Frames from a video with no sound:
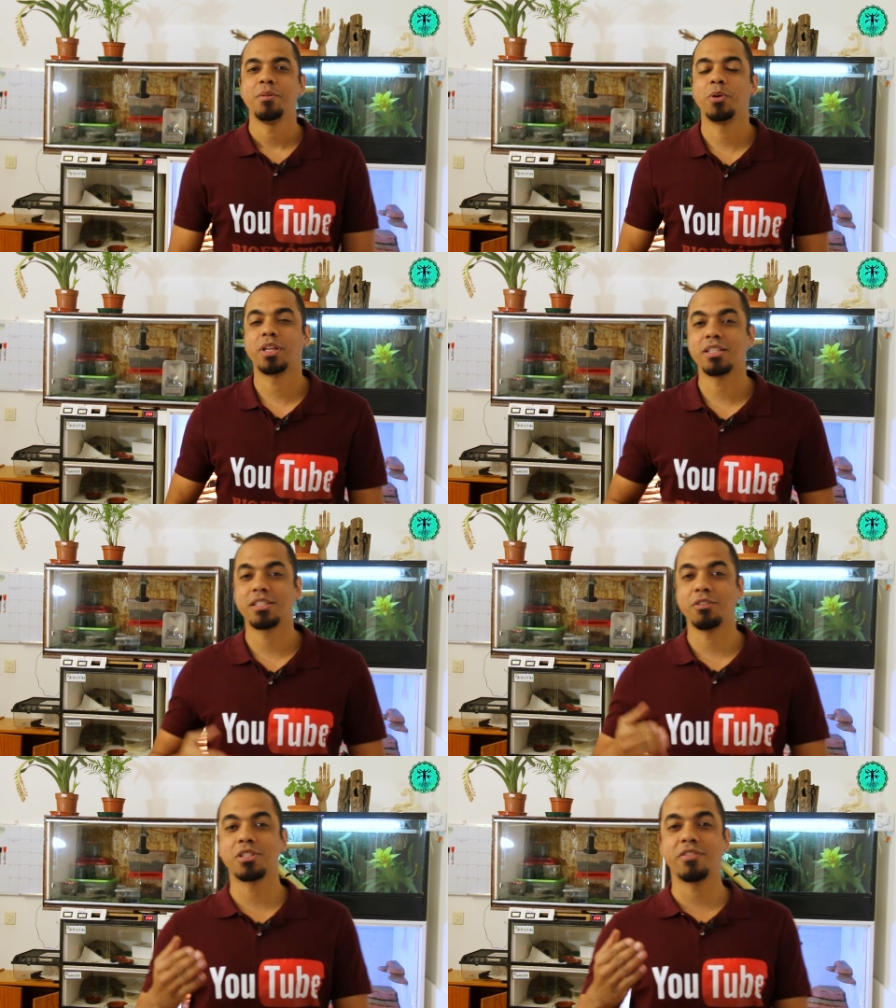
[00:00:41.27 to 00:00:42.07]
porque
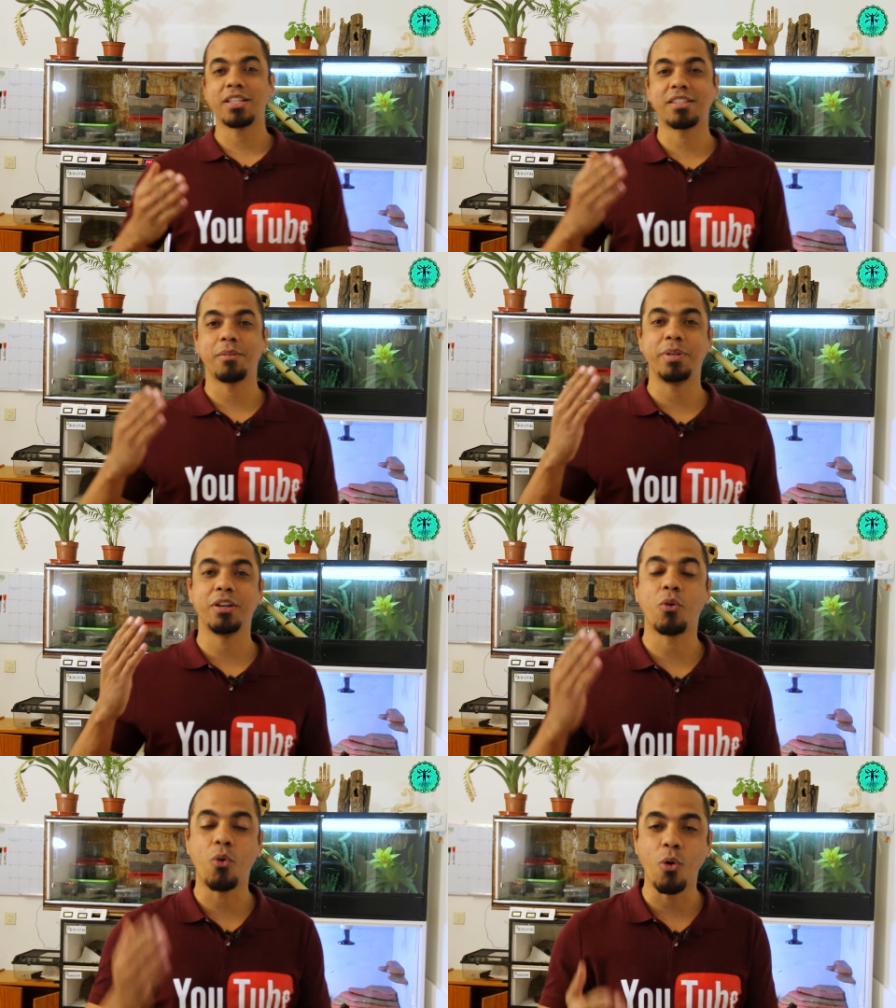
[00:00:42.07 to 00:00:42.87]
assim você vai
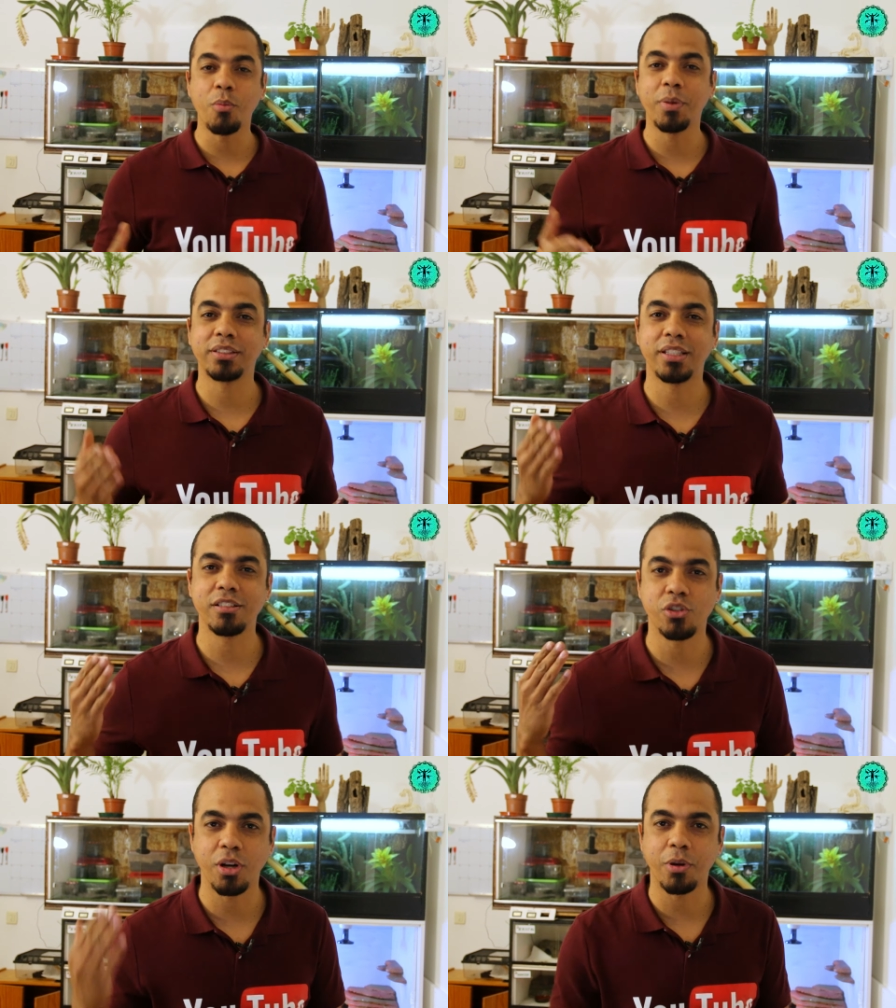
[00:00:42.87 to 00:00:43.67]
saber como
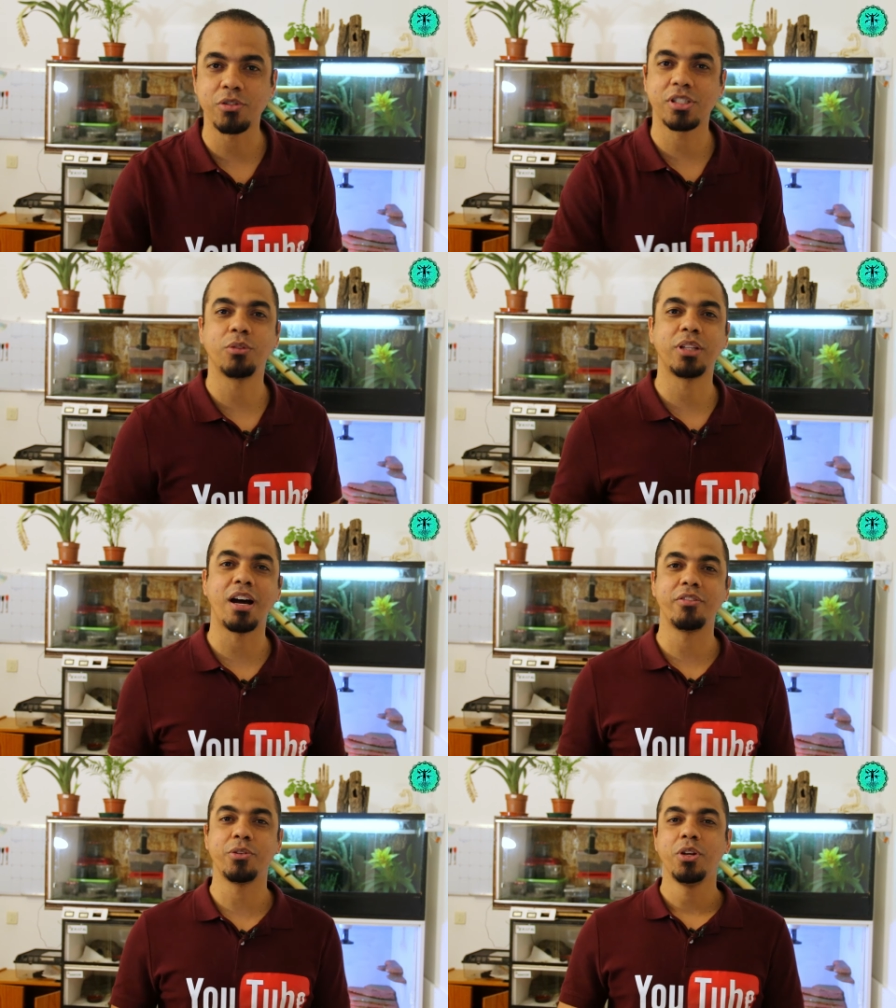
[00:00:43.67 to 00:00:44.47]
manter seu animal
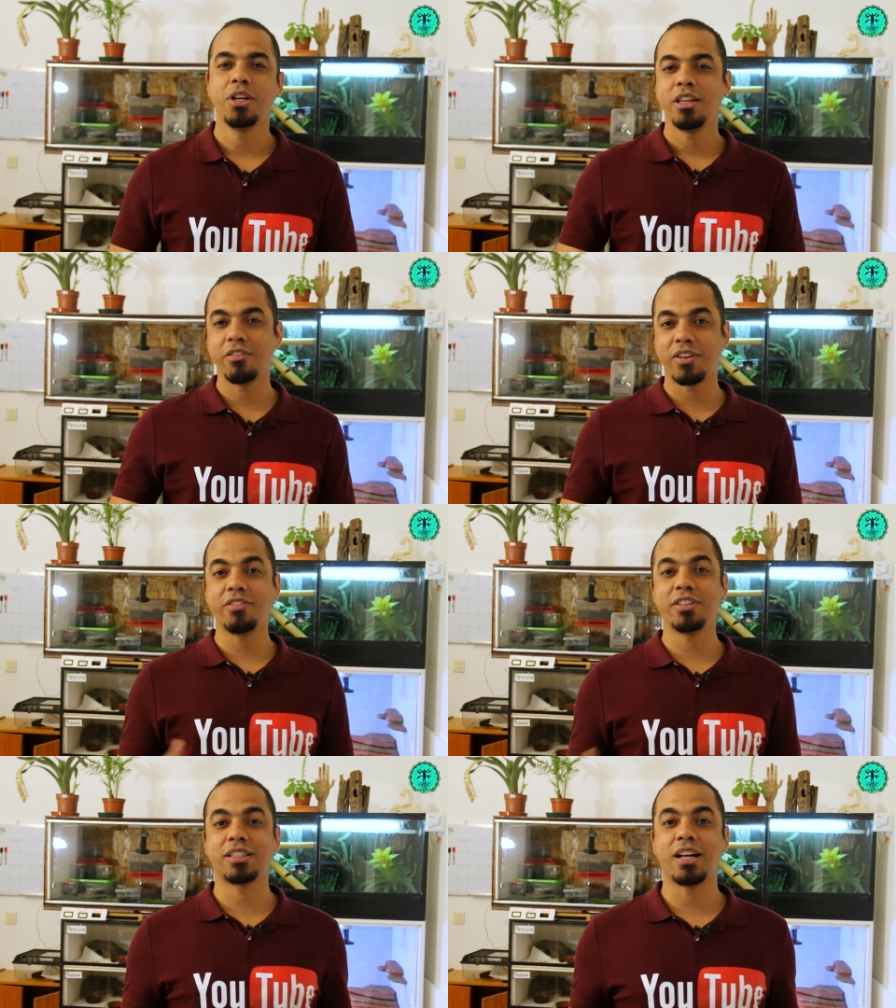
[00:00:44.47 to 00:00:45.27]
saudável e vai
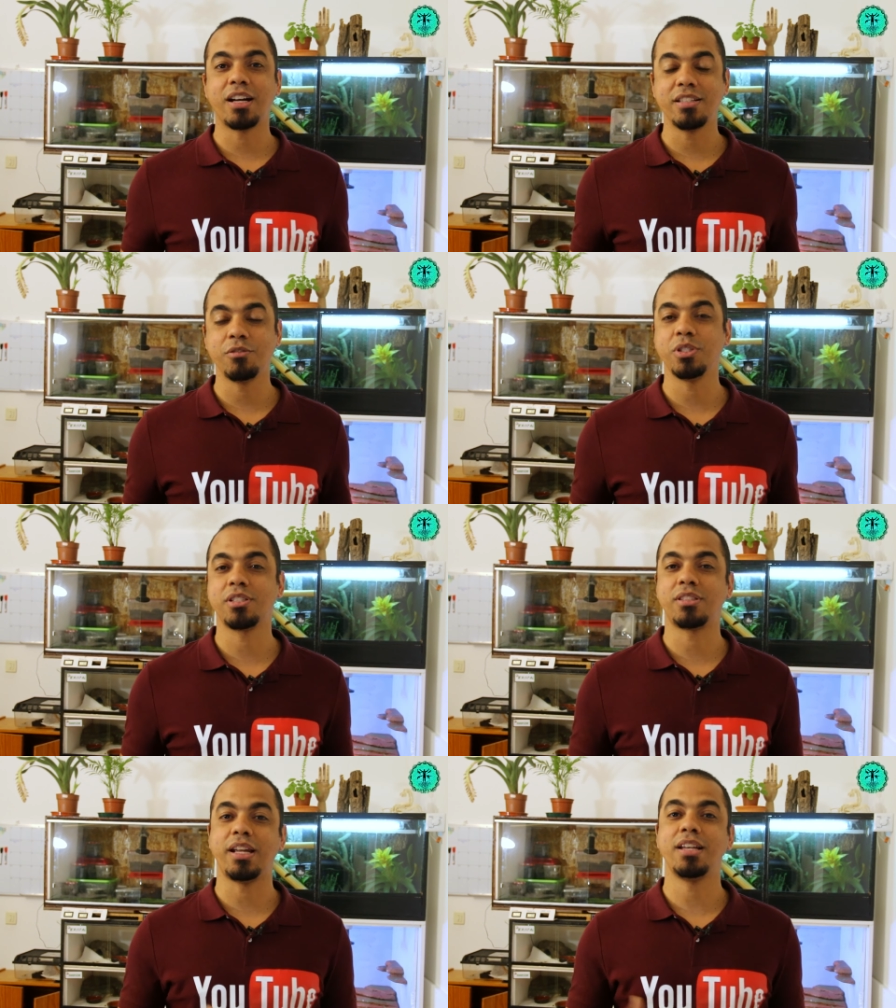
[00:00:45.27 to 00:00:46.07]
evitar aí o
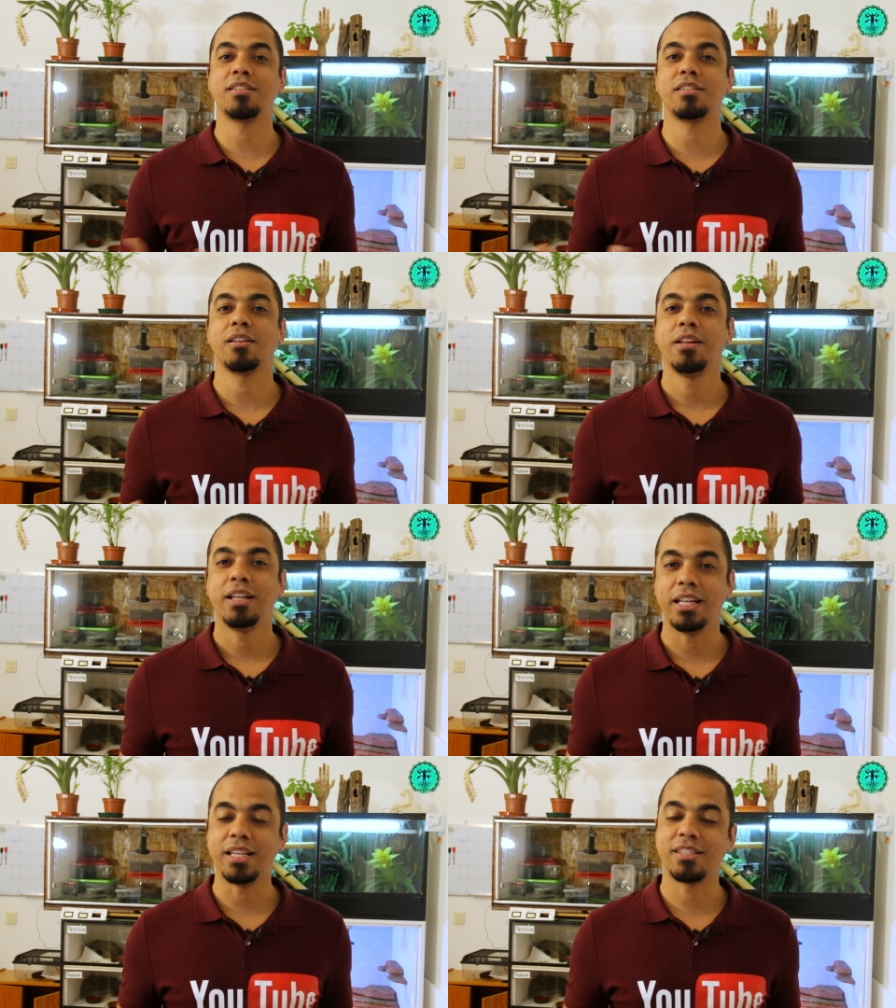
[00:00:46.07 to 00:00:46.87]
estresse
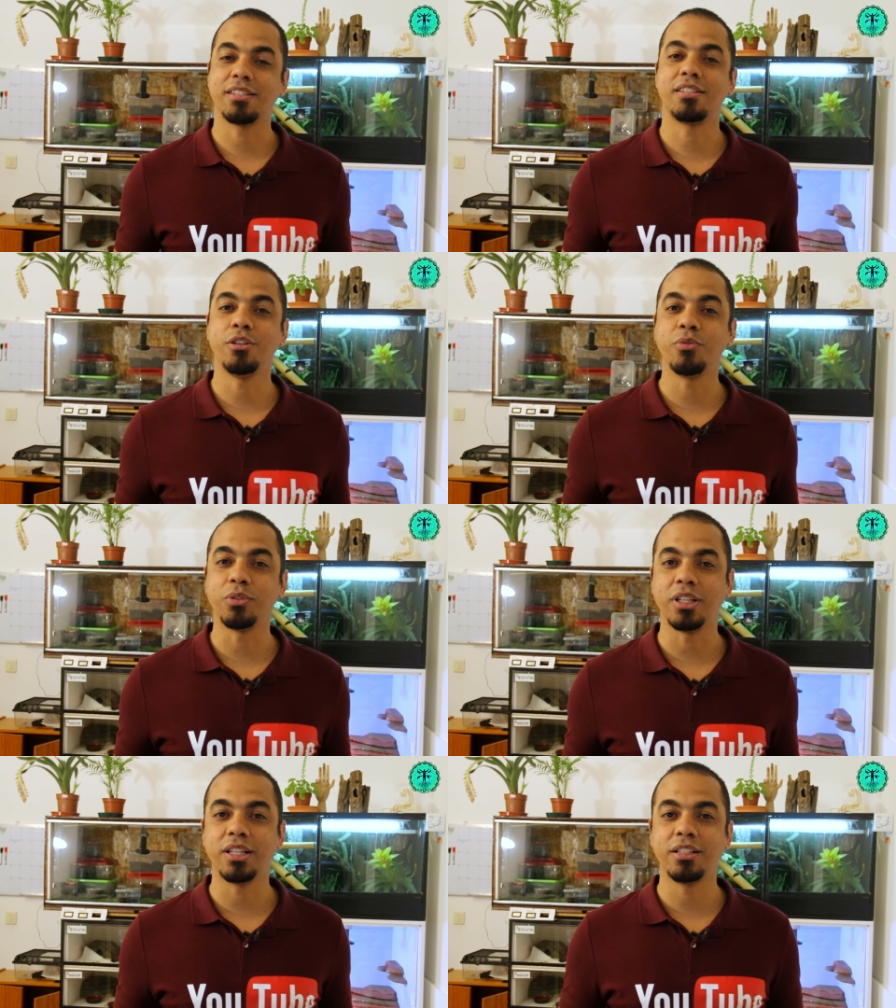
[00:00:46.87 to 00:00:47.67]
excessivo
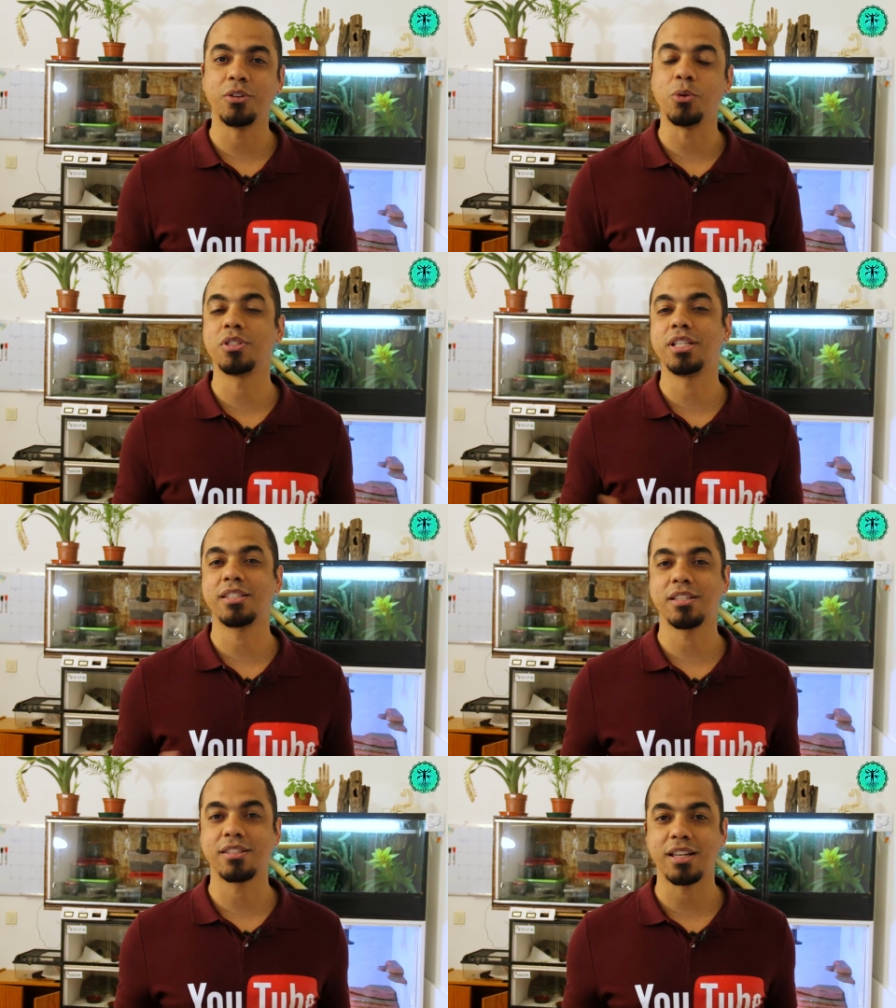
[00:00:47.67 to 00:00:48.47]
dele ou
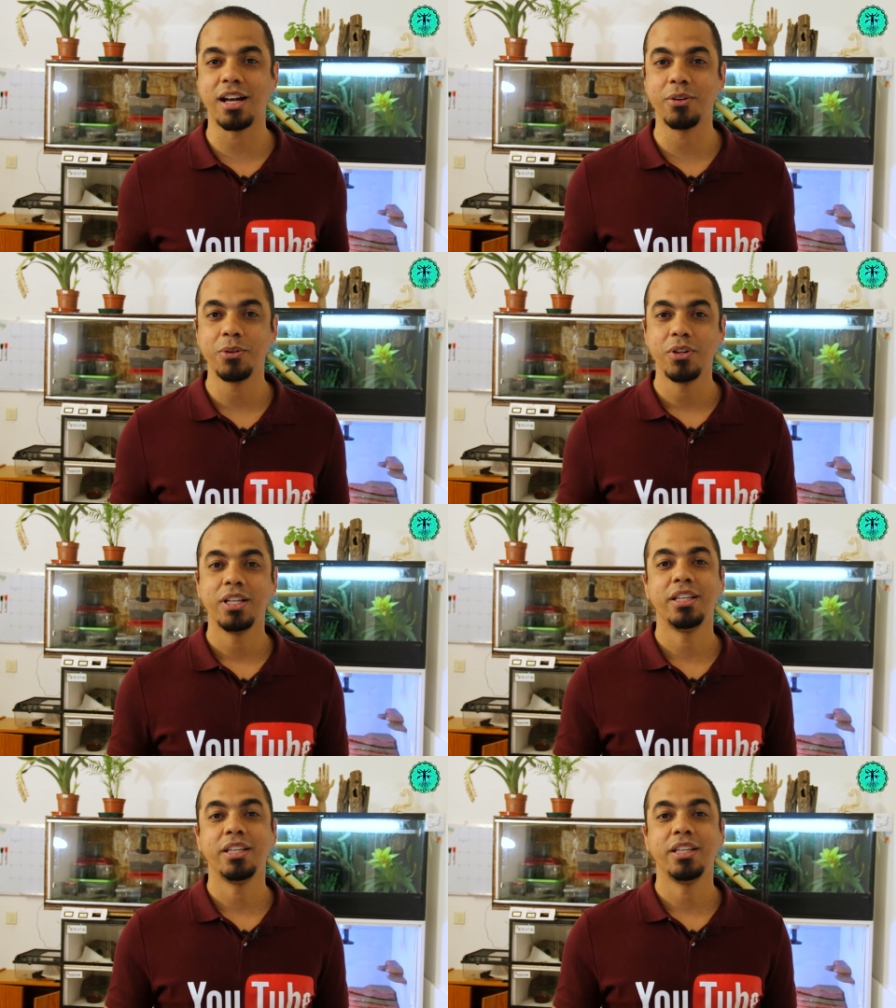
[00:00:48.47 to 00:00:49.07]
desnecessário